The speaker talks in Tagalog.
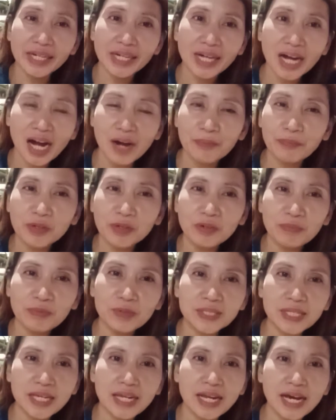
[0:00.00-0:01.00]
hapon
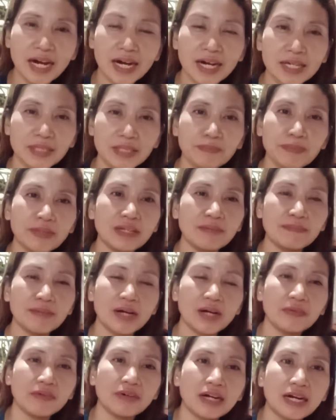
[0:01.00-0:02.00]
po sa lahat,
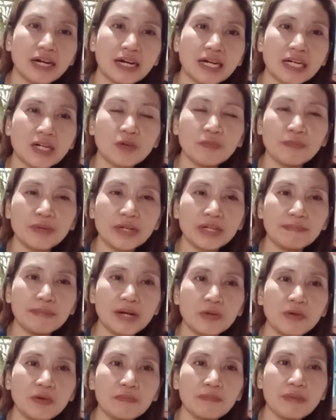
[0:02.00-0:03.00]
panibagong araw,
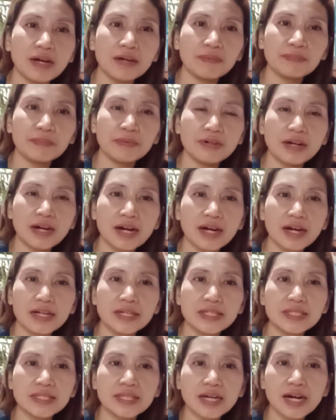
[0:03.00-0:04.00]
panibagong vlog po
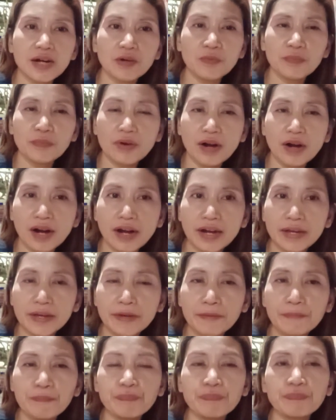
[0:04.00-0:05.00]
guys. Ako po
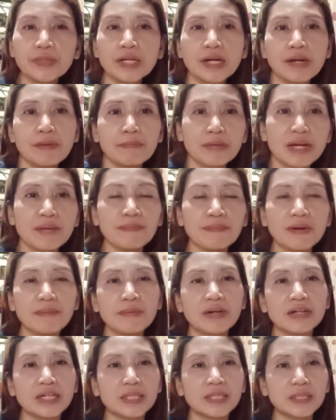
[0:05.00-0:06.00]
ay may
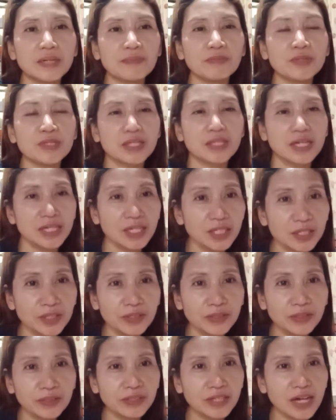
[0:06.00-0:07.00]
papakita po sa
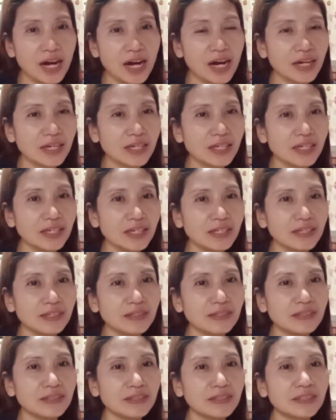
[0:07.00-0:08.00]
inyo na aking
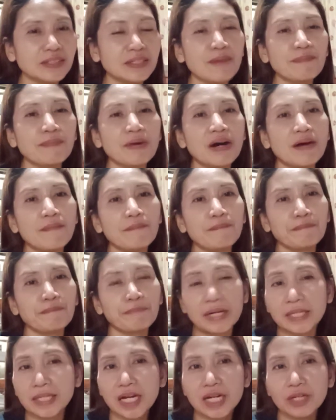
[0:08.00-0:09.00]

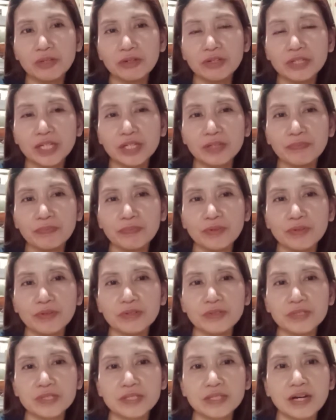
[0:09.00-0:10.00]
napapanalunan
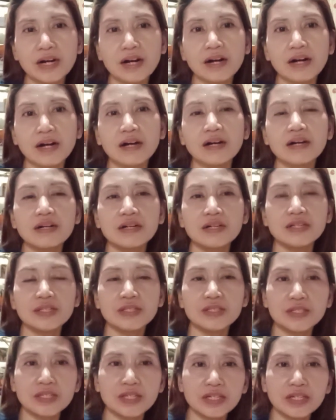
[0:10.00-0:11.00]
po sa
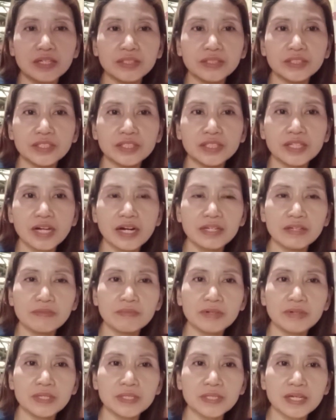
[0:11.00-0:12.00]
second year
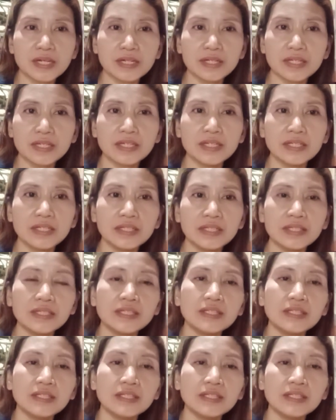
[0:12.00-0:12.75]
anniversary